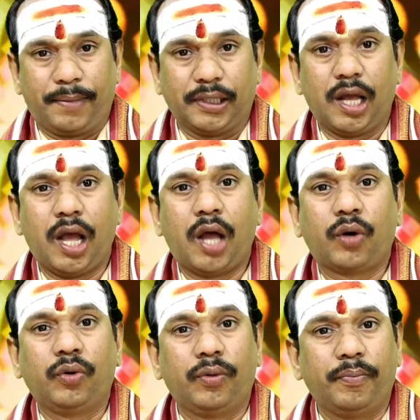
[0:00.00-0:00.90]

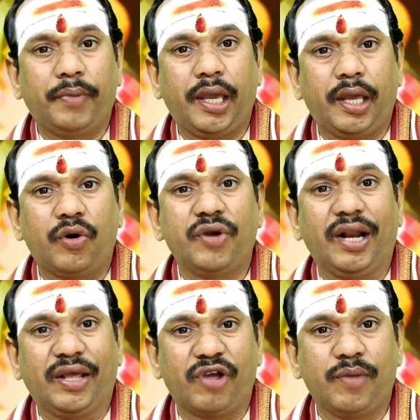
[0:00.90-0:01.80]
పదహారు మే రెండు
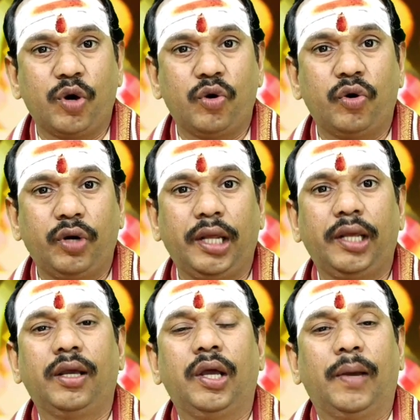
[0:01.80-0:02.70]
వేల ఇరవై మూడు నుండి
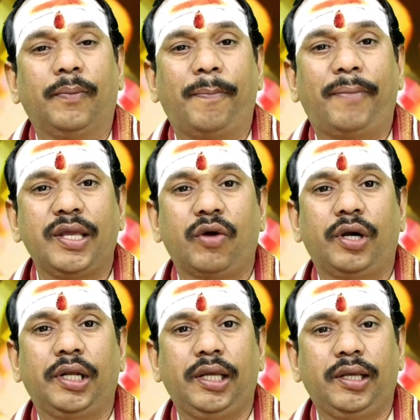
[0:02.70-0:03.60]
ముప్పై
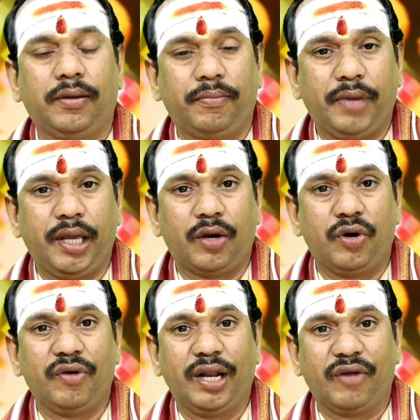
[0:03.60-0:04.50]
ఒకటి మే
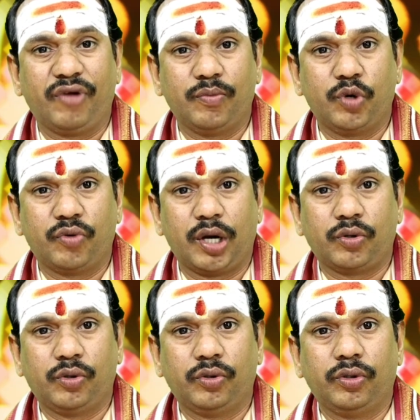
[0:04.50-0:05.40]
రెండు వేల ఇరవై మూడు
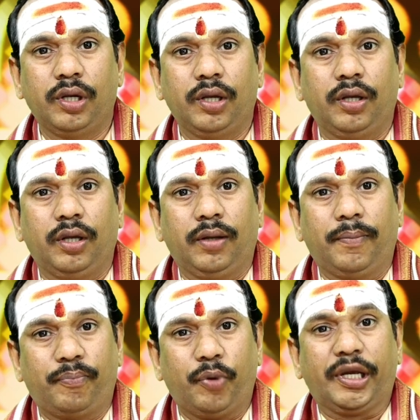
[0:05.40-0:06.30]
వరకు
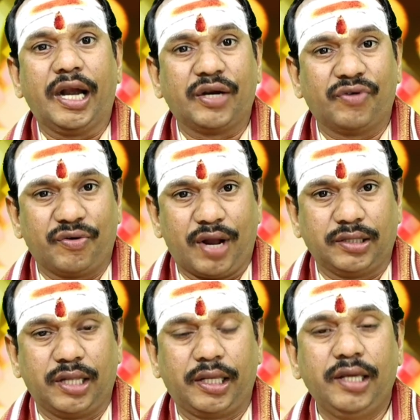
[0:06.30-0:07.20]
పుట్టినటువంటి
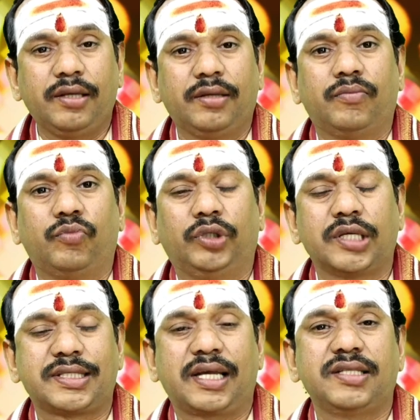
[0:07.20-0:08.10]
వారందరికీ
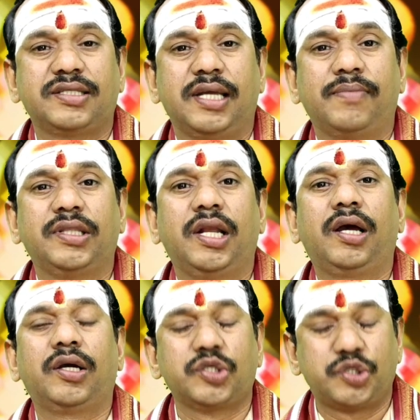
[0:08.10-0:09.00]
ముందస్తుగా జన్మదిన
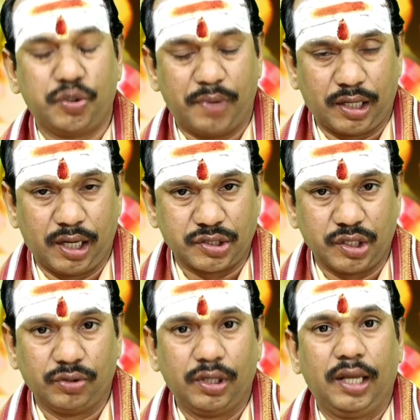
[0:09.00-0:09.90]

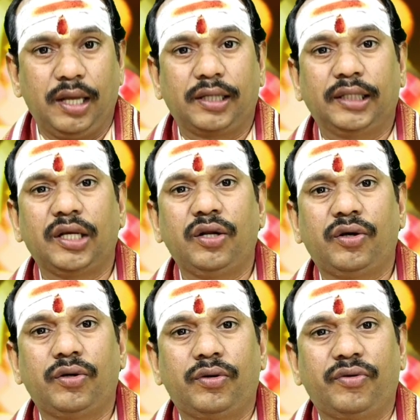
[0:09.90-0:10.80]
శుభాకాంక్షలు
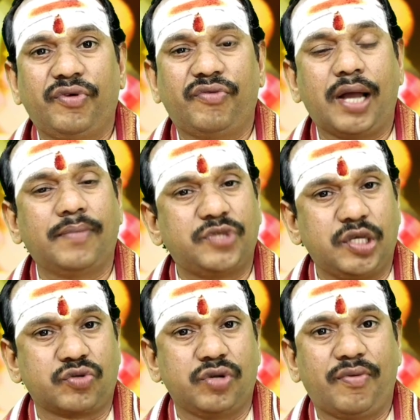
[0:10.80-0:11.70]
గతంలో వివాహం
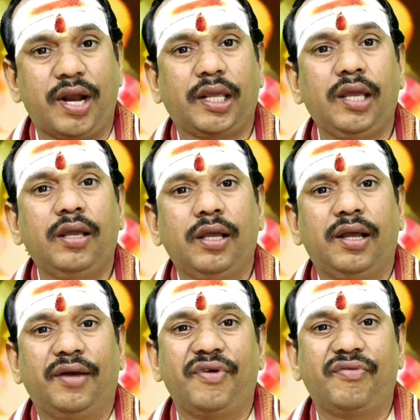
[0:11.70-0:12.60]
చేసుకున్న వారికి
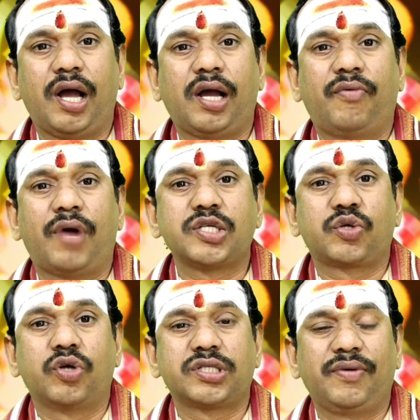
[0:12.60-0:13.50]
వివాహ
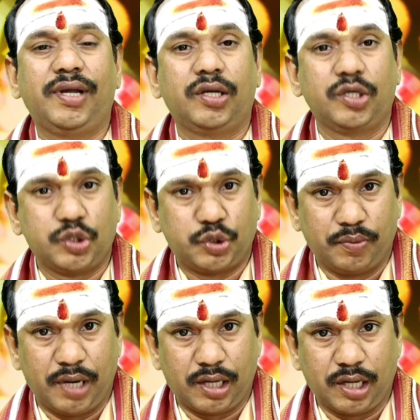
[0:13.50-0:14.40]
వార్షికోత్సవ
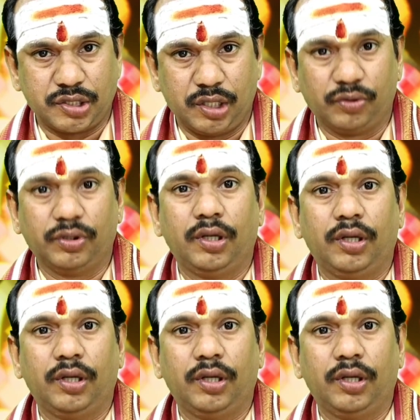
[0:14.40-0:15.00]
శుభాకాంక్షలు